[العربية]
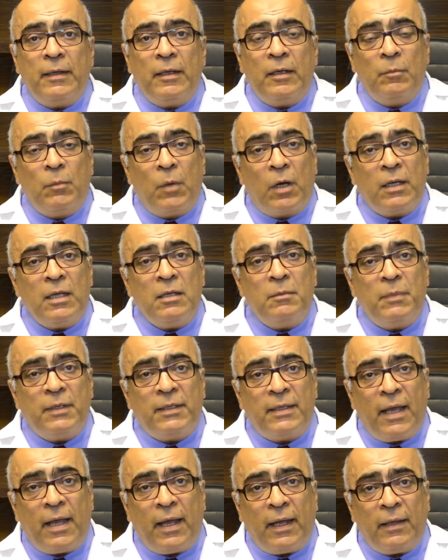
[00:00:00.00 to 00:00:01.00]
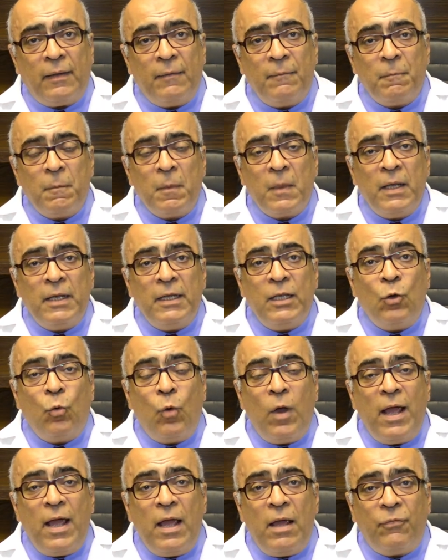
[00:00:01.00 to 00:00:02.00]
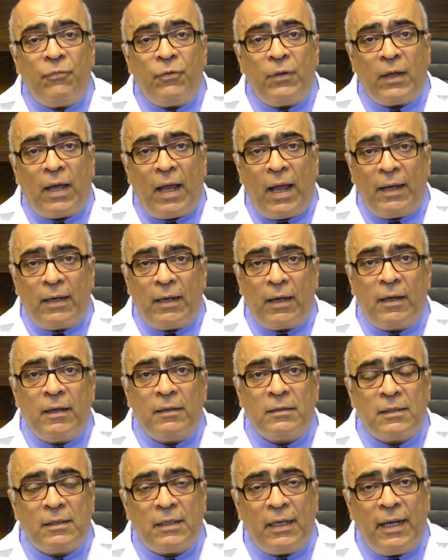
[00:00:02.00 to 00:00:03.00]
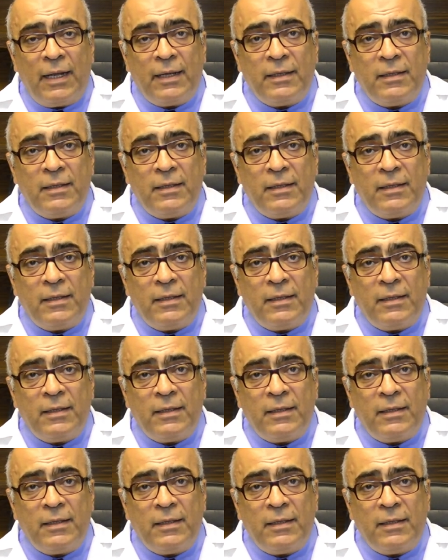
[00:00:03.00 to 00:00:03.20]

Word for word: المريض بتاعي يوافق على خطه العلاج